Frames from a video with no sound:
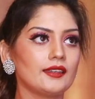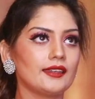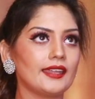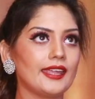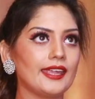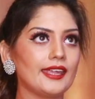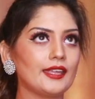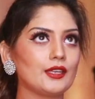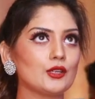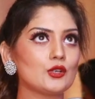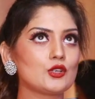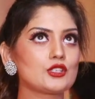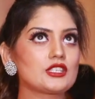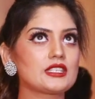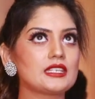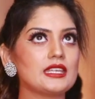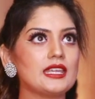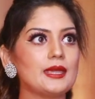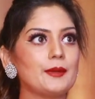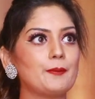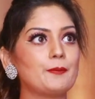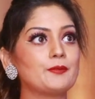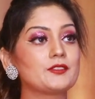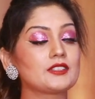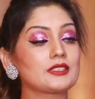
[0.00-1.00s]
నేను జీ
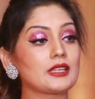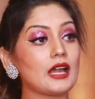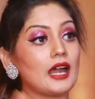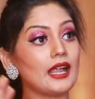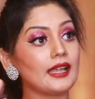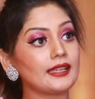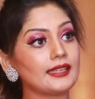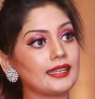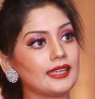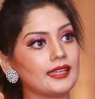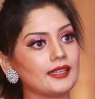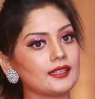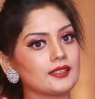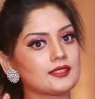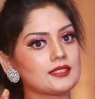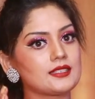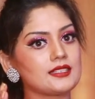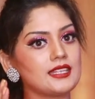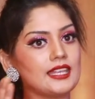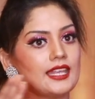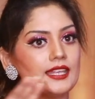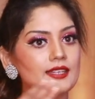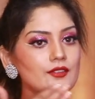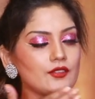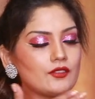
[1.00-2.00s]
స్టార్టింగ్
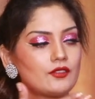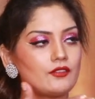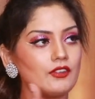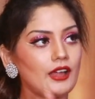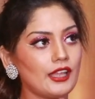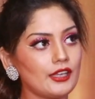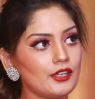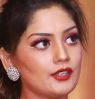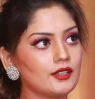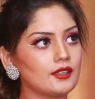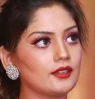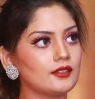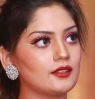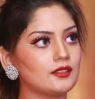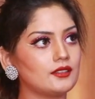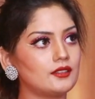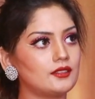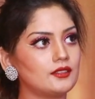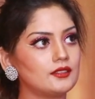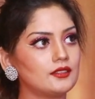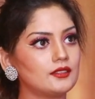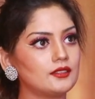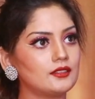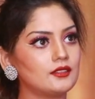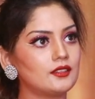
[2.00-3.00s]
జీ వన్
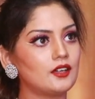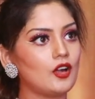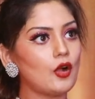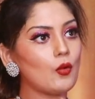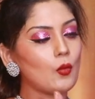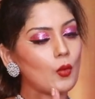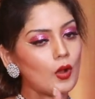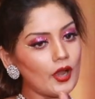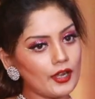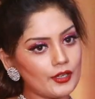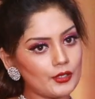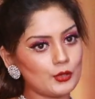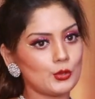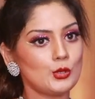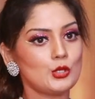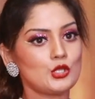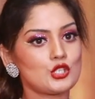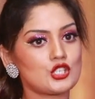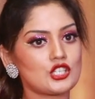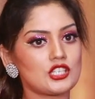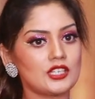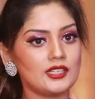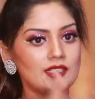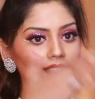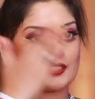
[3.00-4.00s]
అవార్డ్
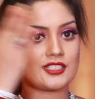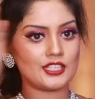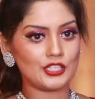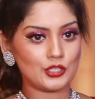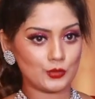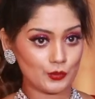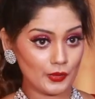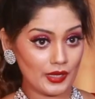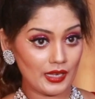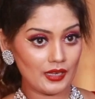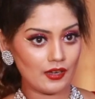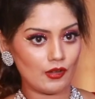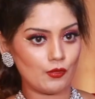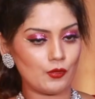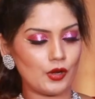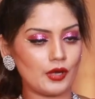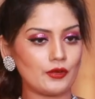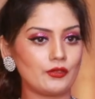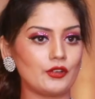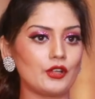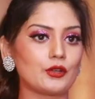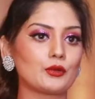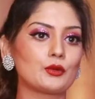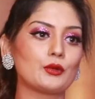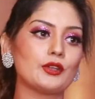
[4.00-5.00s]
నుంచి జీ ట్వెల్వ్
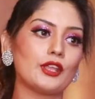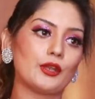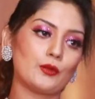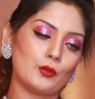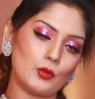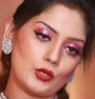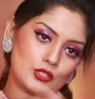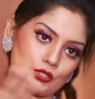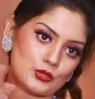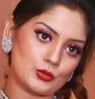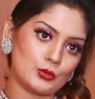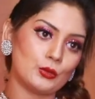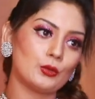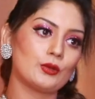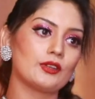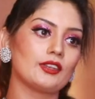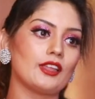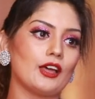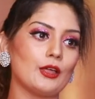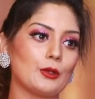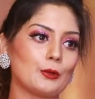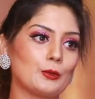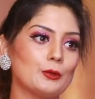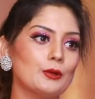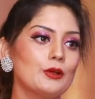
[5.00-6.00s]
అవార్డ్ వరకు నేను వస్తూ
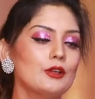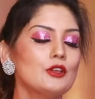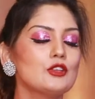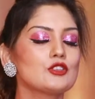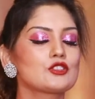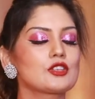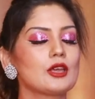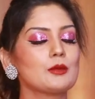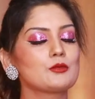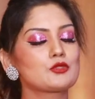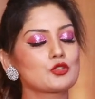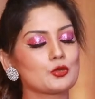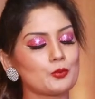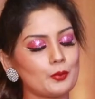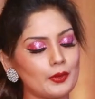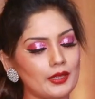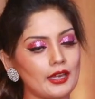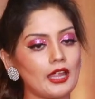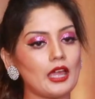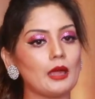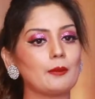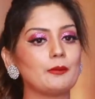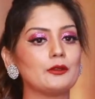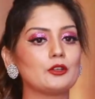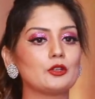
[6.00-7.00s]
ఉన్నాను సో ఐమ్ సూపర్
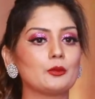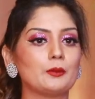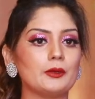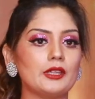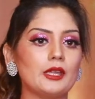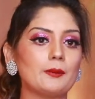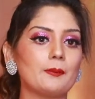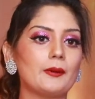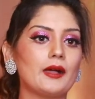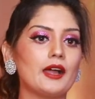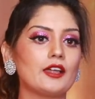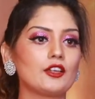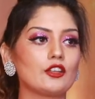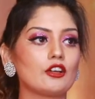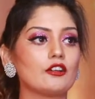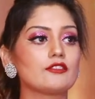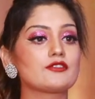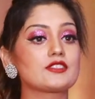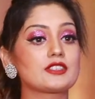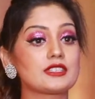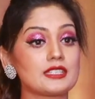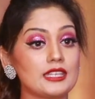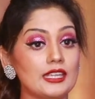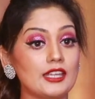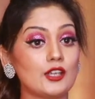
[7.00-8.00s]
హ్యాపీ టు బి ఏ పార్ట్ ఆఫ్
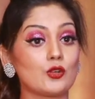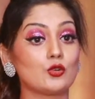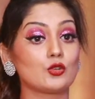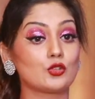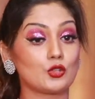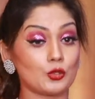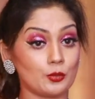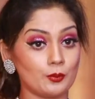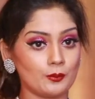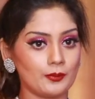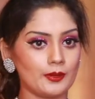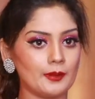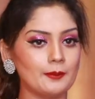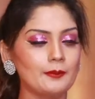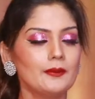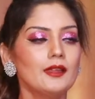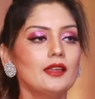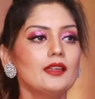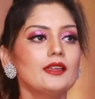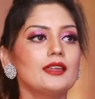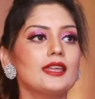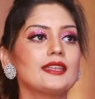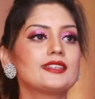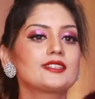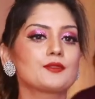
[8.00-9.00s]
జీ కుటుంబం
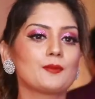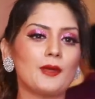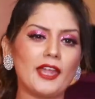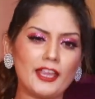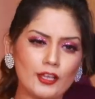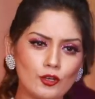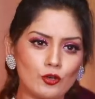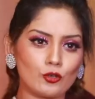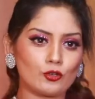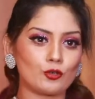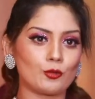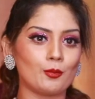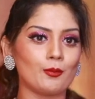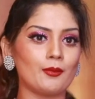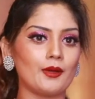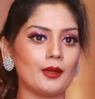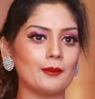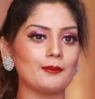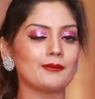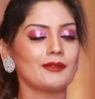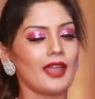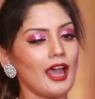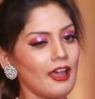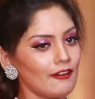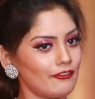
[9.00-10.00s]
ఇట్స్ మై కుటుంబం
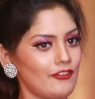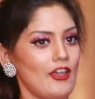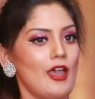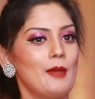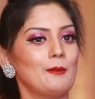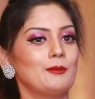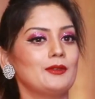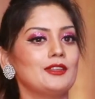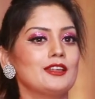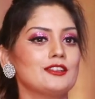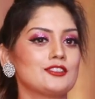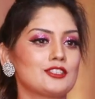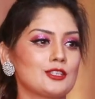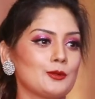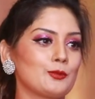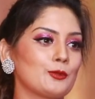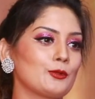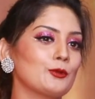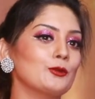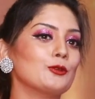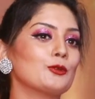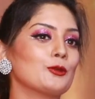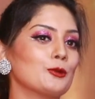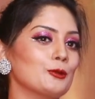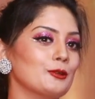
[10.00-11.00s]
నా ఫ్యామిలీ అని
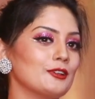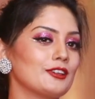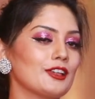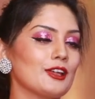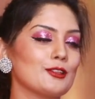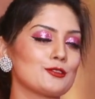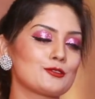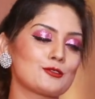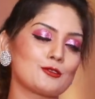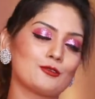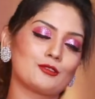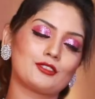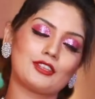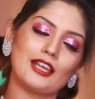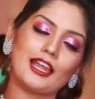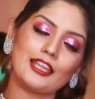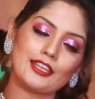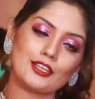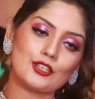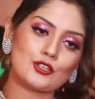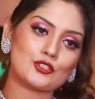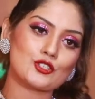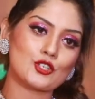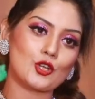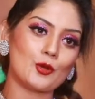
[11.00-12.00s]
చెప్పుకుంటూ ఉంటాను సో
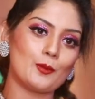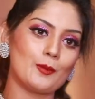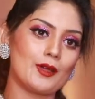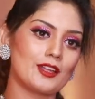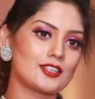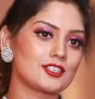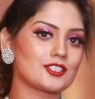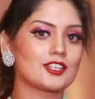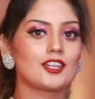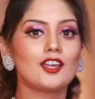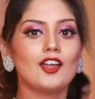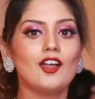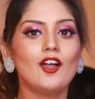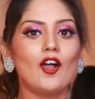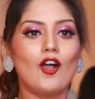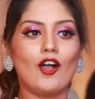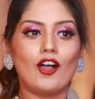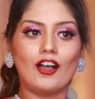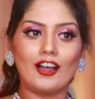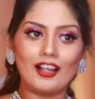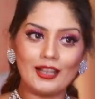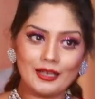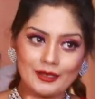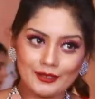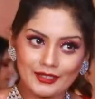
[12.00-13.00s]
థ్యాంక్ యూ సో మచ్
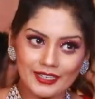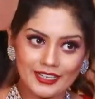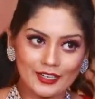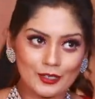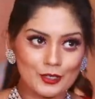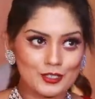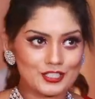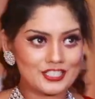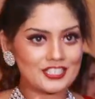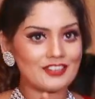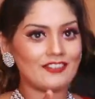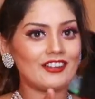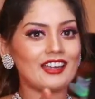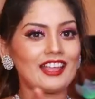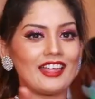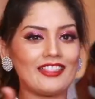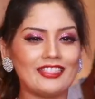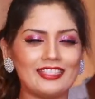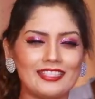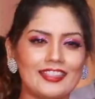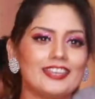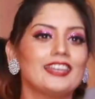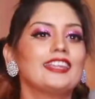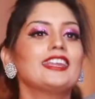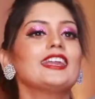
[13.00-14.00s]
ఆల్ ఇక్కడ వచ్చిన
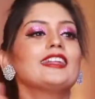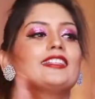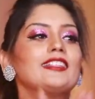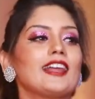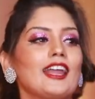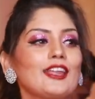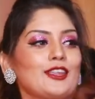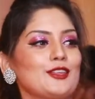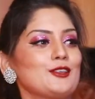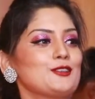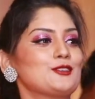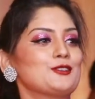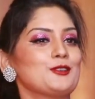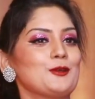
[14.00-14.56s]
వాళ్ళందరికీ థ్యాంక్ యూ